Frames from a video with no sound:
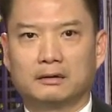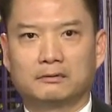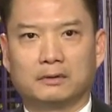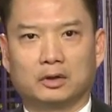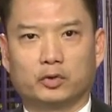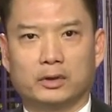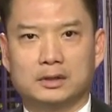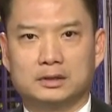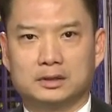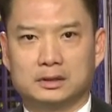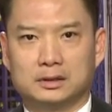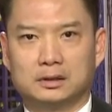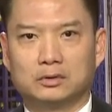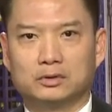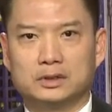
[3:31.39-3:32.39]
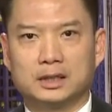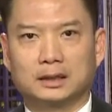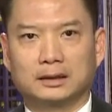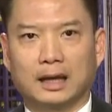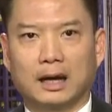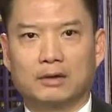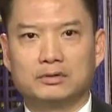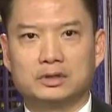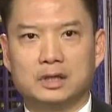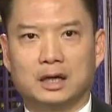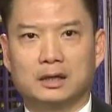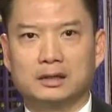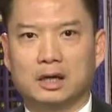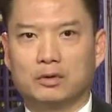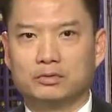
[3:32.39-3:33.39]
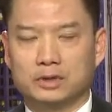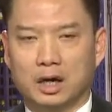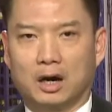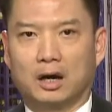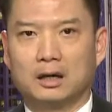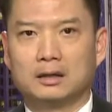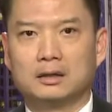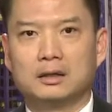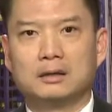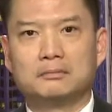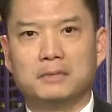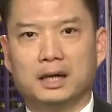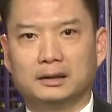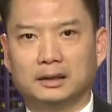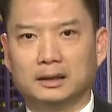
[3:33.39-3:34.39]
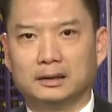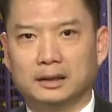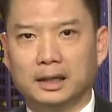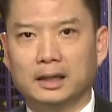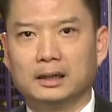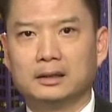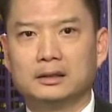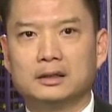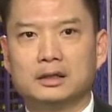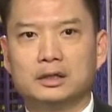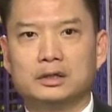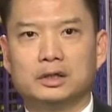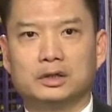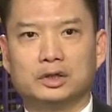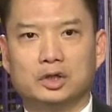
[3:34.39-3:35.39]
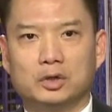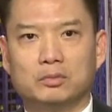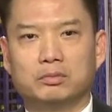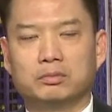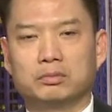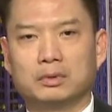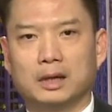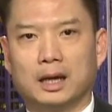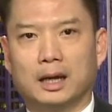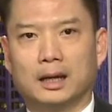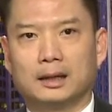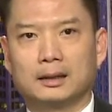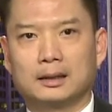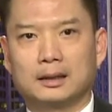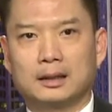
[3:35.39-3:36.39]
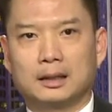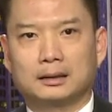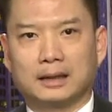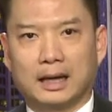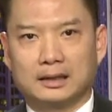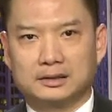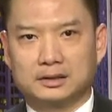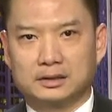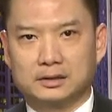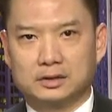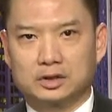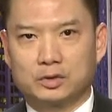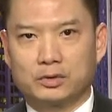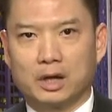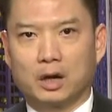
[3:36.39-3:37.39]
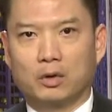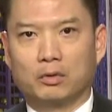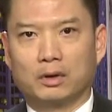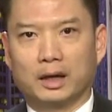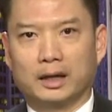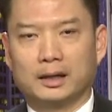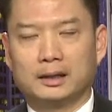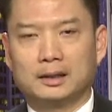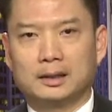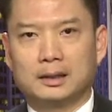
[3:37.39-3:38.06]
và thuyền trưởng của chiếc tàu chở dầu nhỏ bị tình nghi được dùng để tàn trữ số dầu lấy